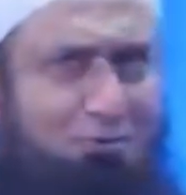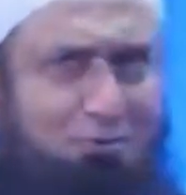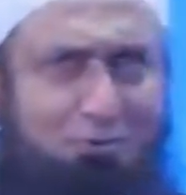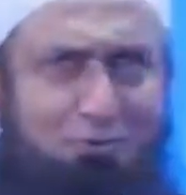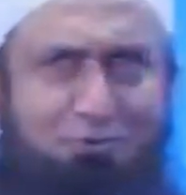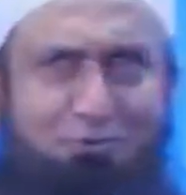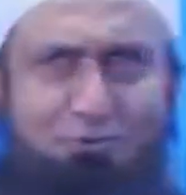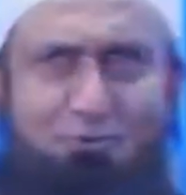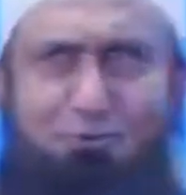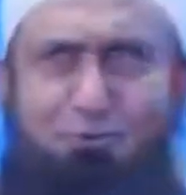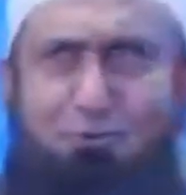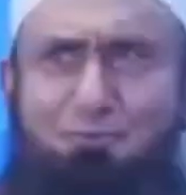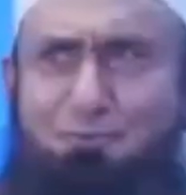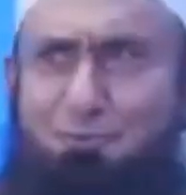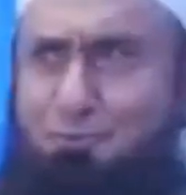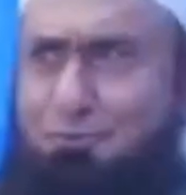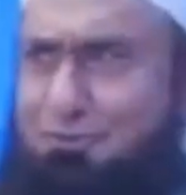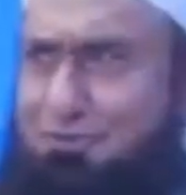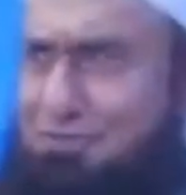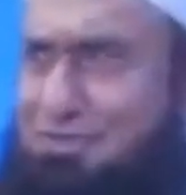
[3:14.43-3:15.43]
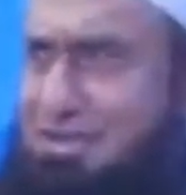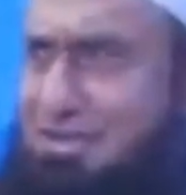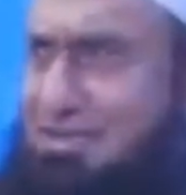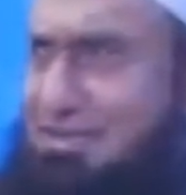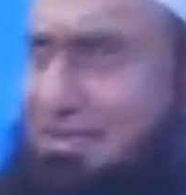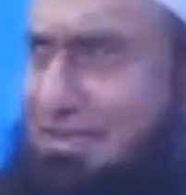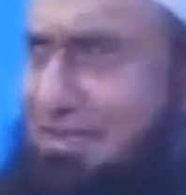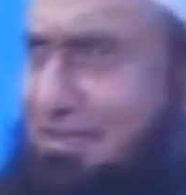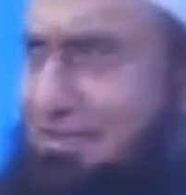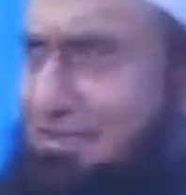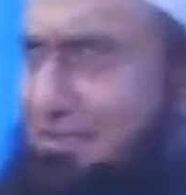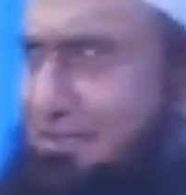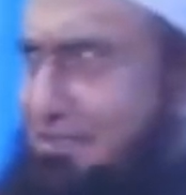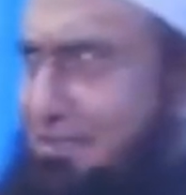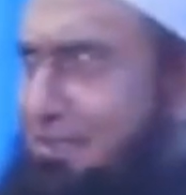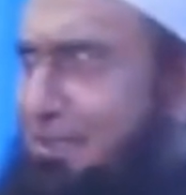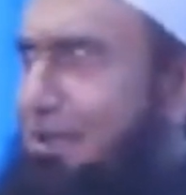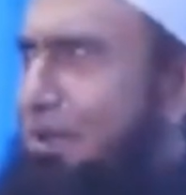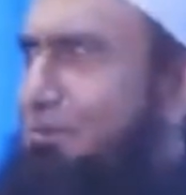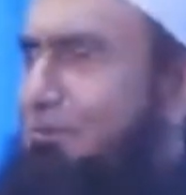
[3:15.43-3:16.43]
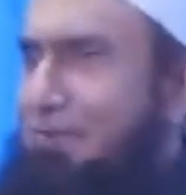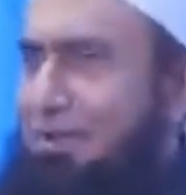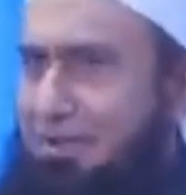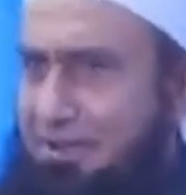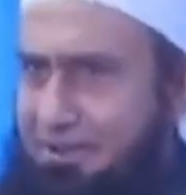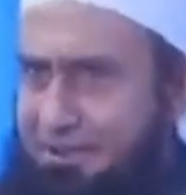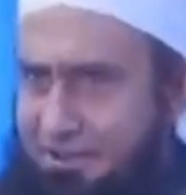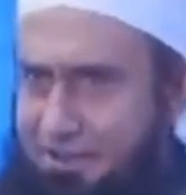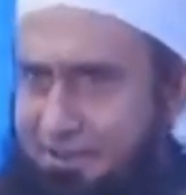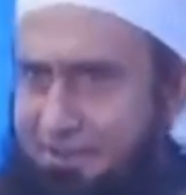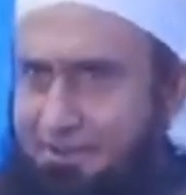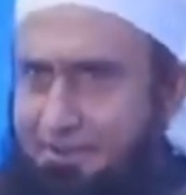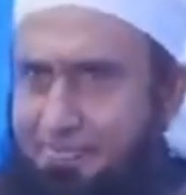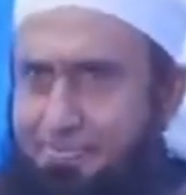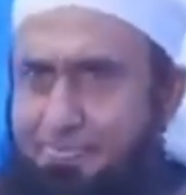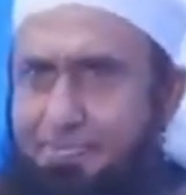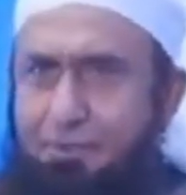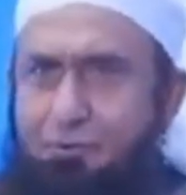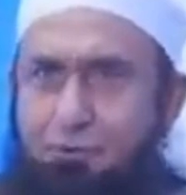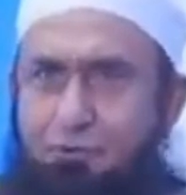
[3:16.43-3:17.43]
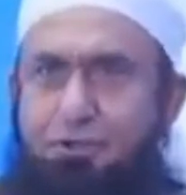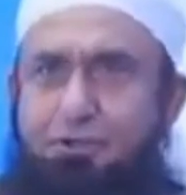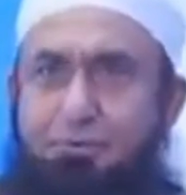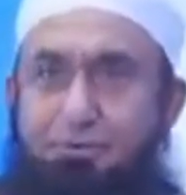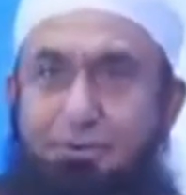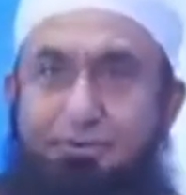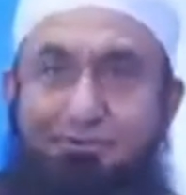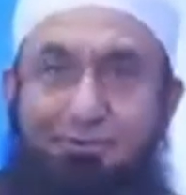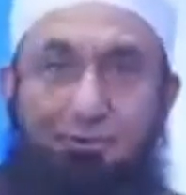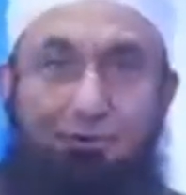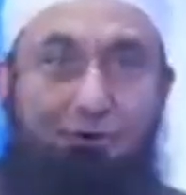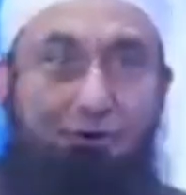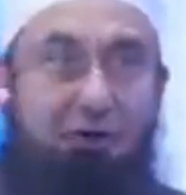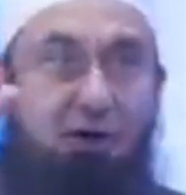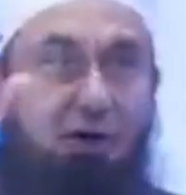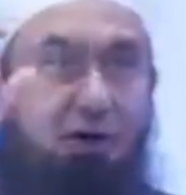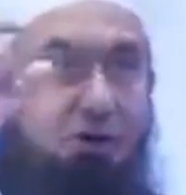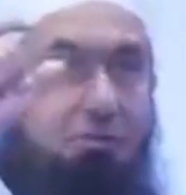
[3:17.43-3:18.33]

तो वो पूछने लगे क्या महर है देखो एक बात सुनो